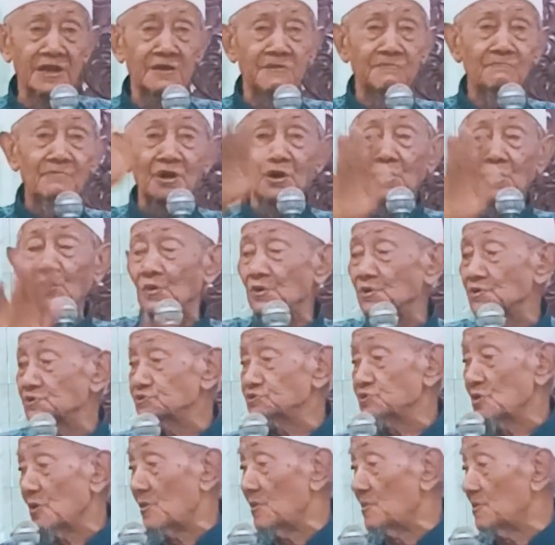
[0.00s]
eh
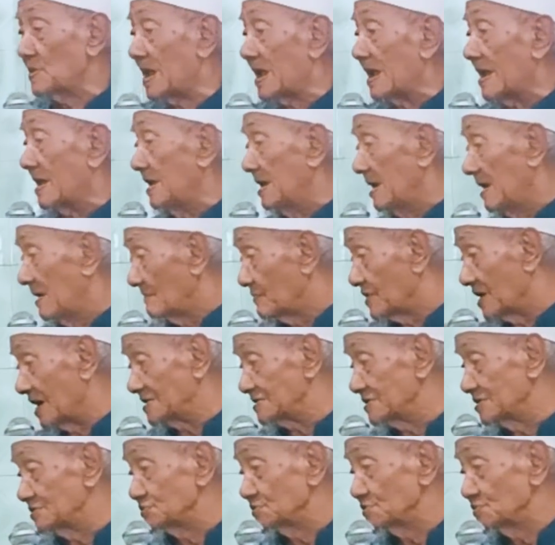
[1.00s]
menungso lah.
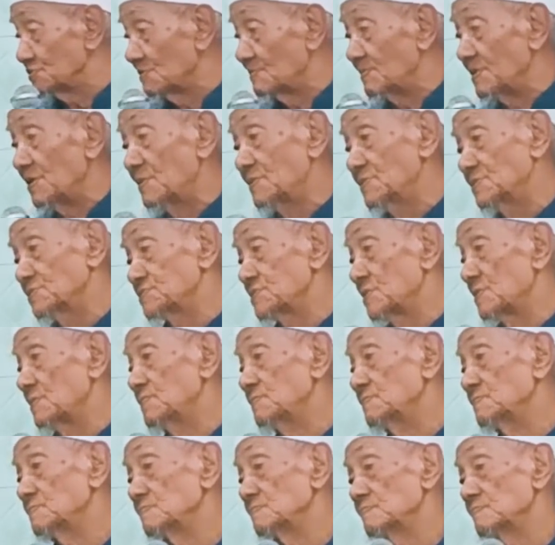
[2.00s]
Berarti tuh menungso.